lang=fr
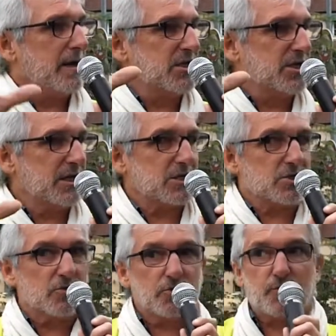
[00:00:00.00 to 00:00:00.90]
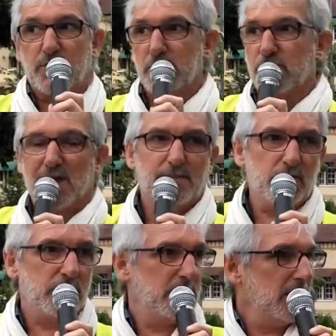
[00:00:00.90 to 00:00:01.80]
Les Gilets jaunes, depuis le
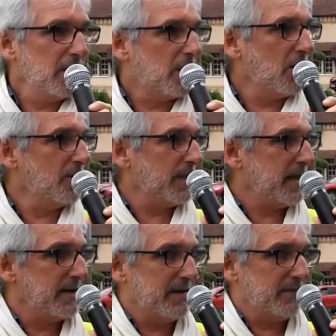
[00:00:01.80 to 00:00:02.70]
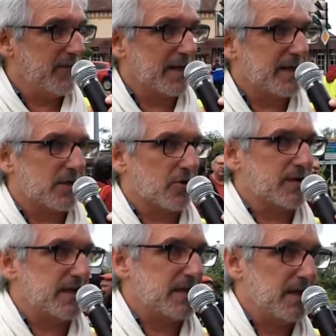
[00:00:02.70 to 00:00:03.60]
début, comme il vient d'être
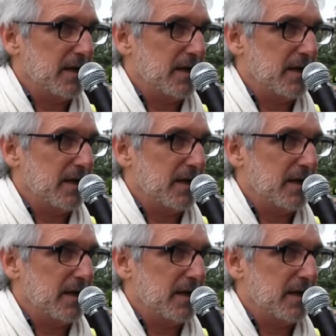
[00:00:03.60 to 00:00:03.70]
dit,